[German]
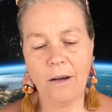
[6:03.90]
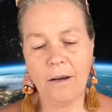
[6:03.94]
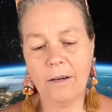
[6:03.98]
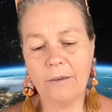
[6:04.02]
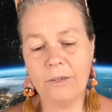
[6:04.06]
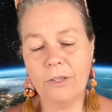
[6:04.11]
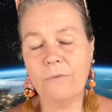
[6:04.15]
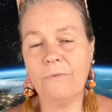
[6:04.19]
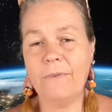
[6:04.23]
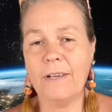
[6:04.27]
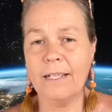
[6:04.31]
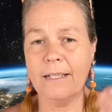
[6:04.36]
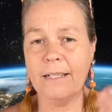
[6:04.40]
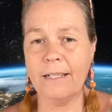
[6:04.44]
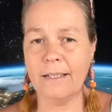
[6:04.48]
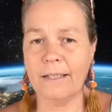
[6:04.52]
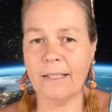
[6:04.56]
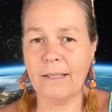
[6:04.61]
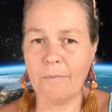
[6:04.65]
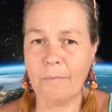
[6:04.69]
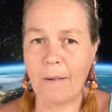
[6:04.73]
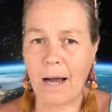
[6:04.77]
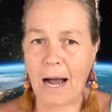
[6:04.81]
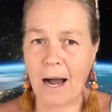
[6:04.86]
also wenn das
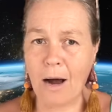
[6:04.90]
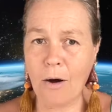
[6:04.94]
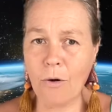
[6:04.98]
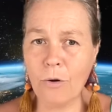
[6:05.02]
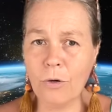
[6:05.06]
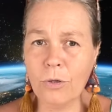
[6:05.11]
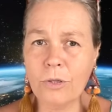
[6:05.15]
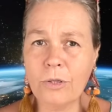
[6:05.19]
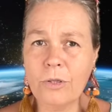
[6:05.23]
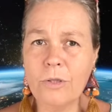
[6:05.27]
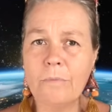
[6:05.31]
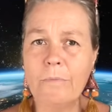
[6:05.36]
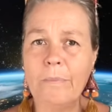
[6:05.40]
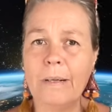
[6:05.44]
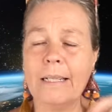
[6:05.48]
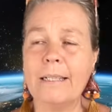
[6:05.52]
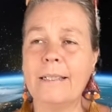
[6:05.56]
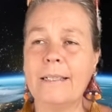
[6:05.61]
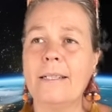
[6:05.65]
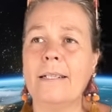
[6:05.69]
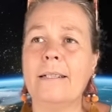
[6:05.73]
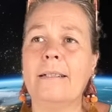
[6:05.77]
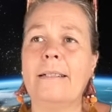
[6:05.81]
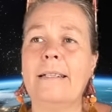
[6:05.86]
im Außen
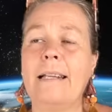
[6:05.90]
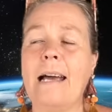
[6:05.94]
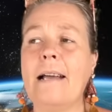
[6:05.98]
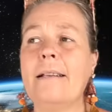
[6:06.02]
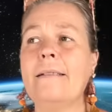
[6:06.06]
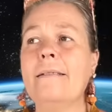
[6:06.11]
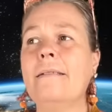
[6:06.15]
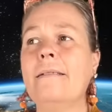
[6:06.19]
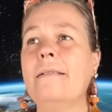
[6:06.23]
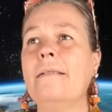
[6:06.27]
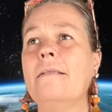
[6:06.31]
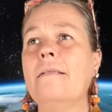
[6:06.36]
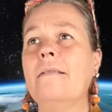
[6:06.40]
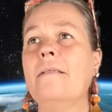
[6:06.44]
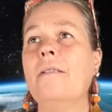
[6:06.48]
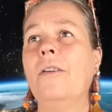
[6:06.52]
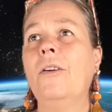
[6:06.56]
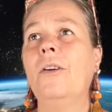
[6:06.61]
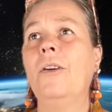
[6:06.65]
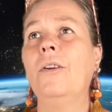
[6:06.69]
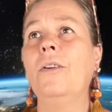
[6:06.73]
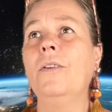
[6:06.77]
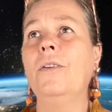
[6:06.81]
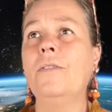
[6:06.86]
passiert, dann,
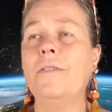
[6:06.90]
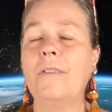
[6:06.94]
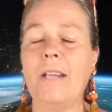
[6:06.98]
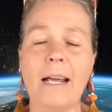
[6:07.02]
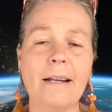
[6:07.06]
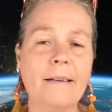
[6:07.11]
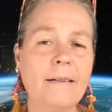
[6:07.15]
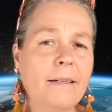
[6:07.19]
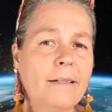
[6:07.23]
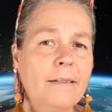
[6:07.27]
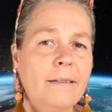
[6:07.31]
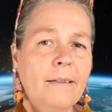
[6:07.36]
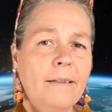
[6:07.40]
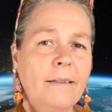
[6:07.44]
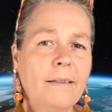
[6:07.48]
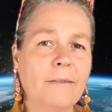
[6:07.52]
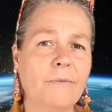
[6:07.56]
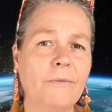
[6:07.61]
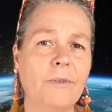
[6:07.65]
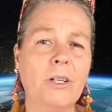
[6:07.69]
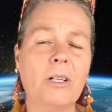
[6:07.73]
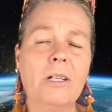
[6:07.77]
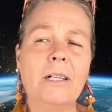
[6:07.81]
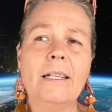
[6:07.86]
dann ist
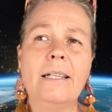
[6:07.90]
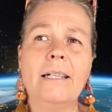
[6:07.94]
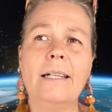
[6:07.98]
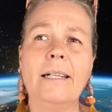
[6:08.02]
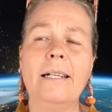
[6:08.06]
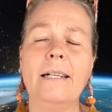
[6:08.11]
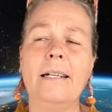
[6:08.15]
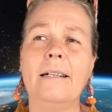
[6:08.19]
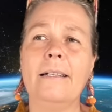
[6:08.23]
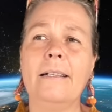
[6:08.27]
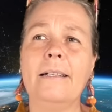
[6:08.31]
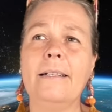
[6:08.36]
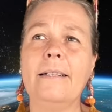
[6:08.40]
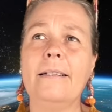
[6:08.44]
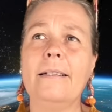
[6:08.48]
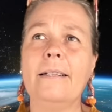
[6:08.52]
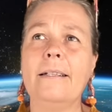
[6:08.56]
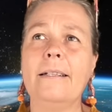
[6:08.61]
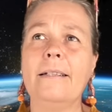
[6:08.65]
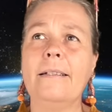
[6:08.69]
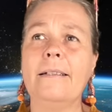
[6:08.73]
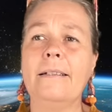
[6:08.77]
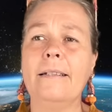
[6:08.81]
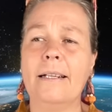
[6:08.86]
es wirklich
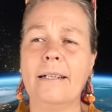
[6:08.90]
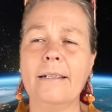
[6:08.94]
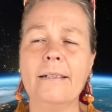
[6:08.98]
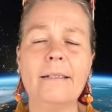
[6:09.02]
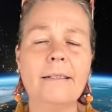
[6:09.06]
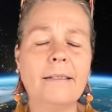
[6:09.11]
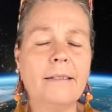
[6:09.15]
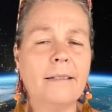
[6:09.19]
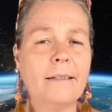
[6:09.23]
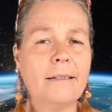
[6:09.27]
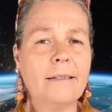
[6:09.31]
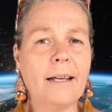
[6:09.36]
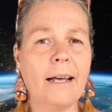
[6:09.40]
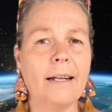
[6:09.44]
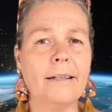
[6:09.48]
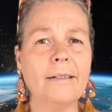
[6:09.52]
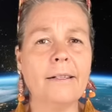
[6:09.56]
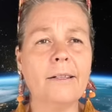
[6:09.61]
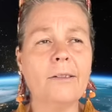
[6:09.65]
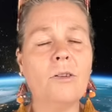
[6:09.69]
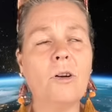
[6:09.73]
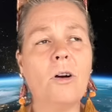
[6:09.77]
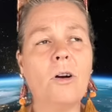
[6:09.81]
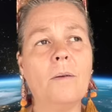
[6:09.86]
Realität, dann ist es
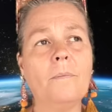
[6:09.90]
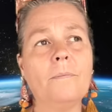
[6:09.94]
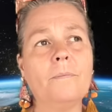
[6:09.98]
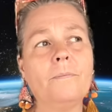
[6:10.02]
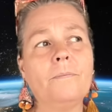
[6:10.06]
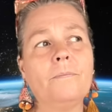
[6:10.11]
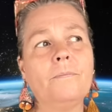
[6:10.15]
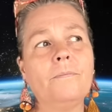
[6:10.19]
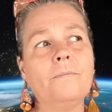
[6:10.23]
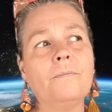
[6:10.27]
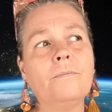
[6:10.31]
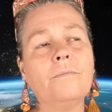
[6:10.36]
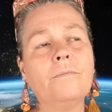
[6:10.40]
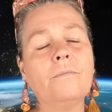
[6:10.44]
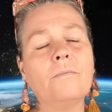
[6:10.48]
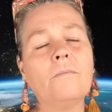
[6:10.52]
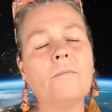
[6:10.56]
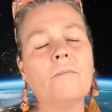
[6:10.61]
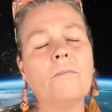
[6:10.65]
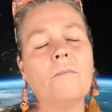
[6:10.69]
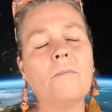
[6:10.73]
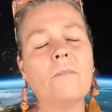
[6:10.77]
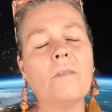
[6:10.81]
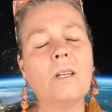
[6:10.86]
angekommen.
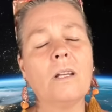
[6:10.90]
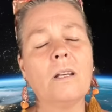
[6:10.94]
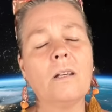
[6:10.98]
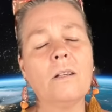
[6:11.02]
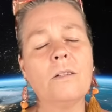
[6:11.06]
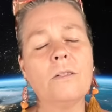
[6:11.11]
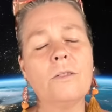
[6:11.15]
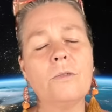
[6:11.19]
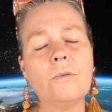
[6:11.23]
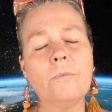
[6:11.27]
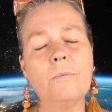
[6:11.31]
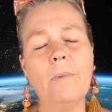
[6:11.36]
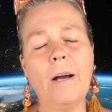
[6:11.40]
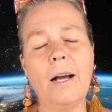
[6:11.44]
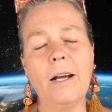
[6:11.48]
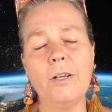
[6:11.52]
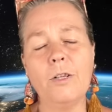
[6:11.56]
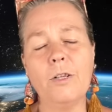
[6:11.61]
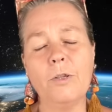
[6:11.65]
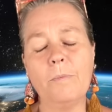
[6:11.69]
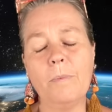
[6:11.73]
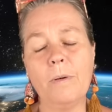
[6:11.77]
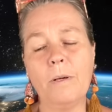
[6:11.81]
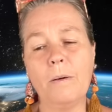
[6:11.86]
Zum
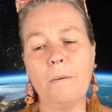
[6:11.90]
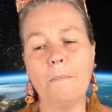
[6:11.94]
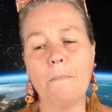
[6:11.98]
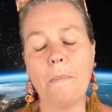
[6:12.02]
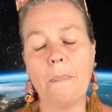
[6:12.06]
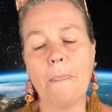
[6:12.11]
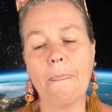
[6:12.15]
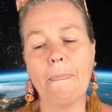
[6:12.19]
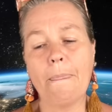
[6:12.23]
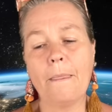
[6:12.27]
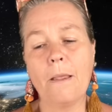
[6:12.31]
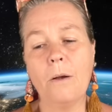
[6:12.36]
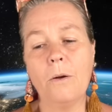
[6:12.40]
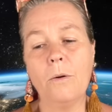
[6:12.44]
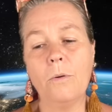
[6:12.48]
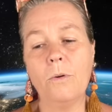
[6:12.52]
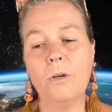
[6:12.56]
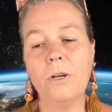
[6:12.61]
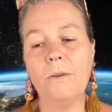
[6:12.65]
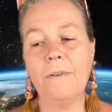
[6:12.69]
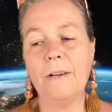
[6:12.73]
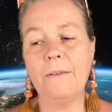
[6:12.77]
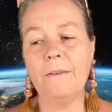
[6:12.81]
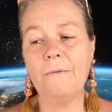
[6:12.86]
Beispiel.
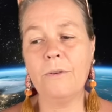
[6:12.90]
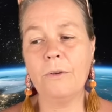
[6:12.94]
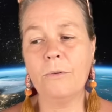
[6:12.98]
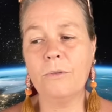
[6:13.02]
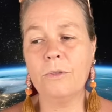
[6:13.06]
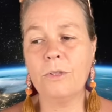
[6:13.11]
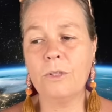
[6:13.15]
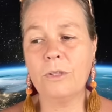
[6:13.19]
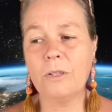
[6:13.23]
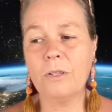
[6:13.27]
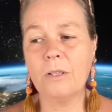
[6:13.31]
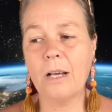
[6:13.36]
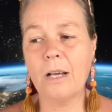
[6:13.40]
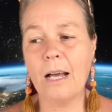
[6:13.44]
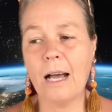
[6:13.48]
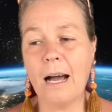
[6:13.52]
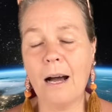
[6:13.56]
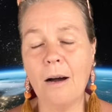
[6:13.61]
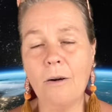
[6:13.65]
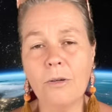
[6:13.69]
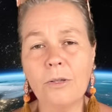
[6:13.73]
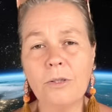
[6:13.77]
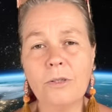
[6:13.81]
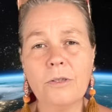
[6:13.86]
Oder wenn wir uns
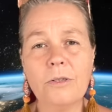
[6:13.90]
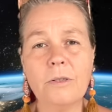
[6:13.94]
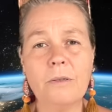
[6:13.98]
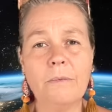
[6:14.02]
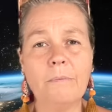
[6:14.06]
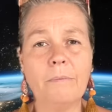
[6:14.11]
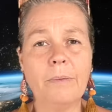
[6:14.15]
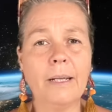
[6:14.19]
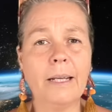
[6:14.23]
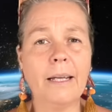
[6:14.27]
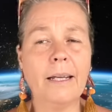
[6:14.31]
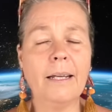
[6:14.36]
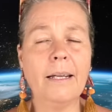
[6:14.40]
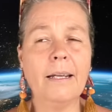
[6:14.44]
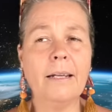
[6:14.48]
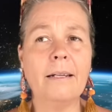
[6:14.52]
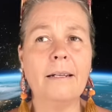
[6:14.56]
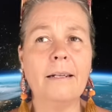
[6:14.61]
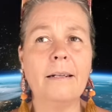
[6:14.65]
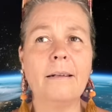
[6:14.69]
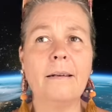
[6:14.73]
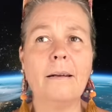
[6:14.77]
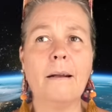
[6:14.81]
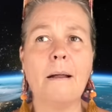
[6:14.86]
außen
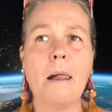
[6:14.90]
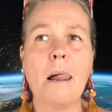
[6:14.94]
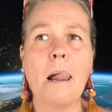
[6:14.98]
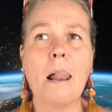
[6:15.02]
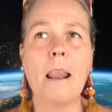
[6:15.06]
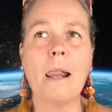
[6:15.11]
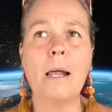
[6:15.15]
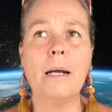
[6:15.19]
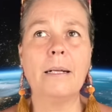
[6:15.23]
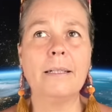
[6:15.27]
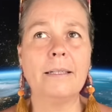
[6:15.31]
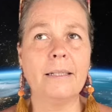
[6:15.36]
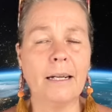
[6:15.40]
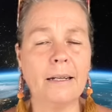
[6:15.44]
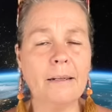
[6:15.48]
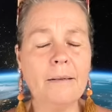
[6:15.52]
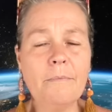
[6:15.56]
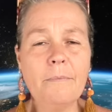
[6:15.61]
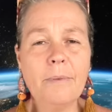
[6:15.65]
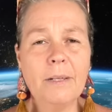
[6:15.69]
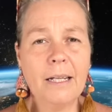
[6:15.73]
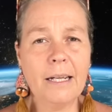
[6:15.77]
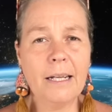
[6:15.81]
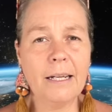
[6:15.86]
begegnen, dann
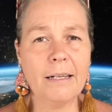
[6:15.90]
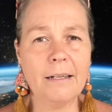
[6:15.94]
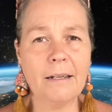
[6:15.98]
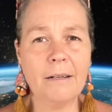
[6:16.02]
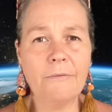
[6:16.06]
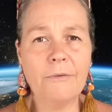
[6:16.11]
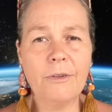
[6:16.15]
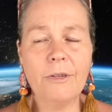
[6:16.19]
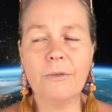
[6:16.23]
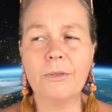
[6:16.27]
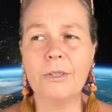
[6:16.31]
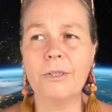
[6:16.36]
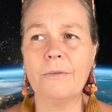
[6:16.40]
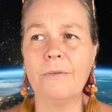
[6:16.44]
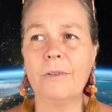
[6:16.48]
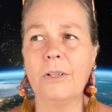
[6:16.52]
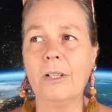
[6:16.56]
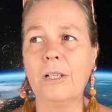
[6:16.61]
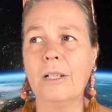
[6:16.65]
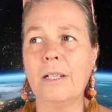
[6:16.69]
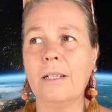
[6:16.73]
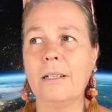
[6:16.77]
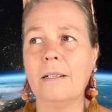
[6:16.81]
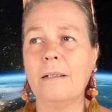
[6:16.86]
begegnen wir uns
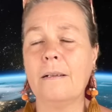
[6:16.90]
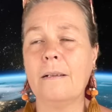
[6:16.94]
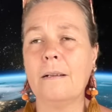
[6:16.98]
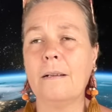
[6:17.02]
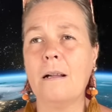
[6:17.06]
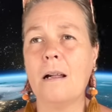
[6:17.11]
wirklich.